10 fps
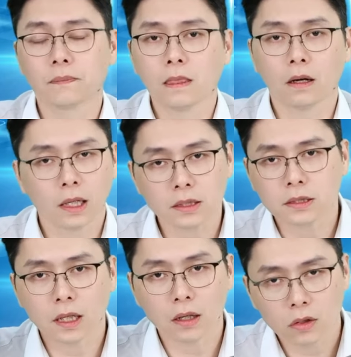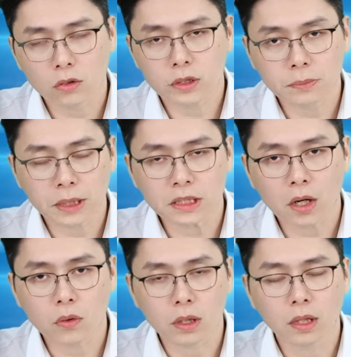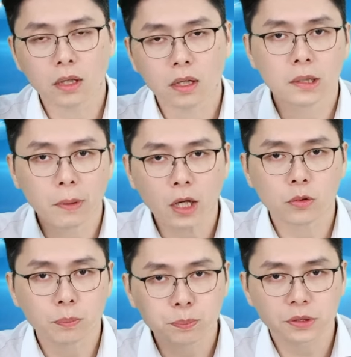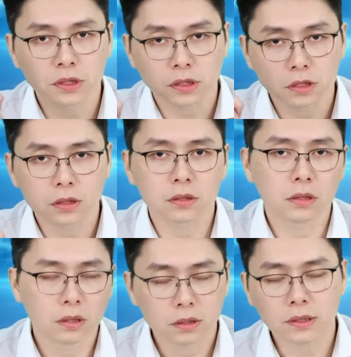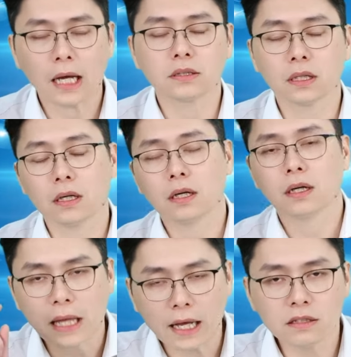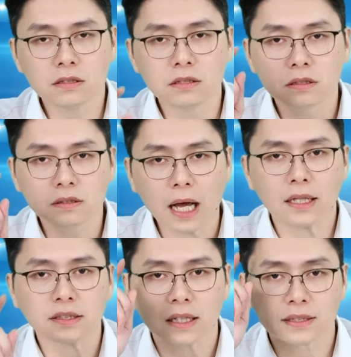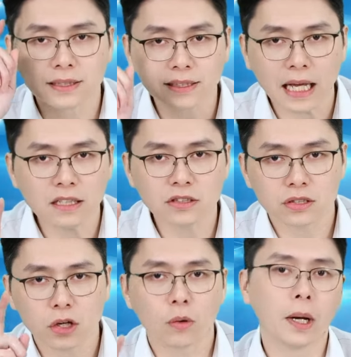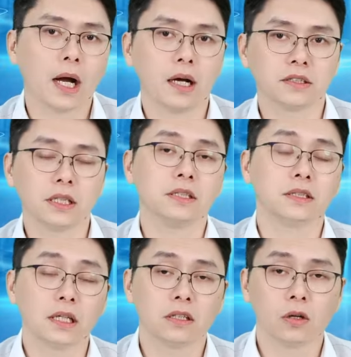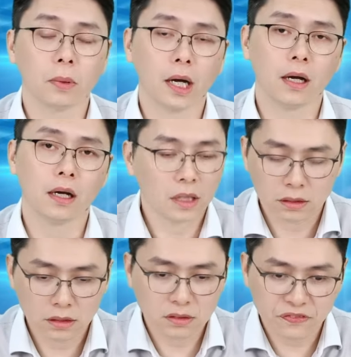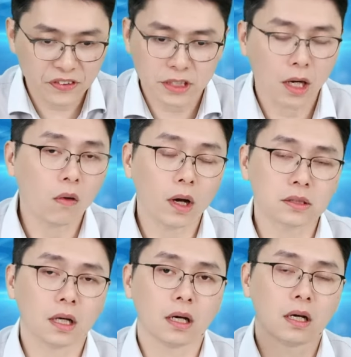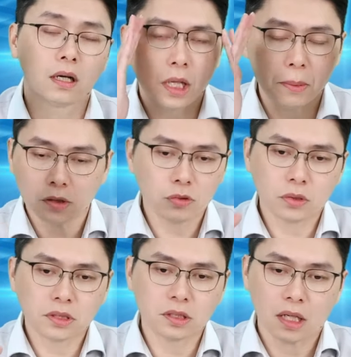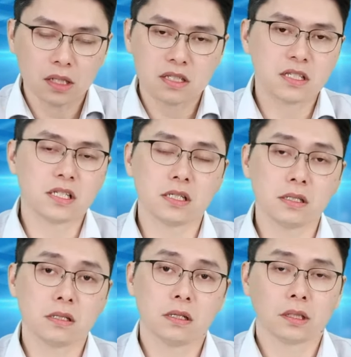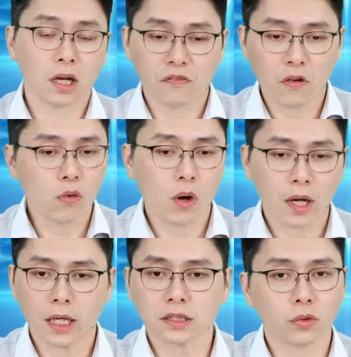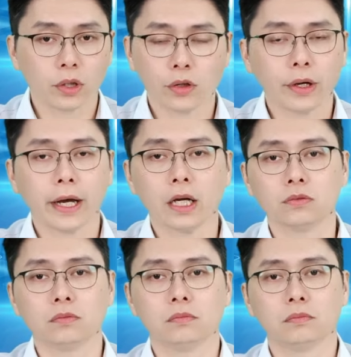然后刚提到肉体美超伟，礼拜五不只是大涨。单日大涨三十六趴，接近三十六趴，涨势非常夸张，代表就是说市场的资金整个疯狂开始回流 AI 股。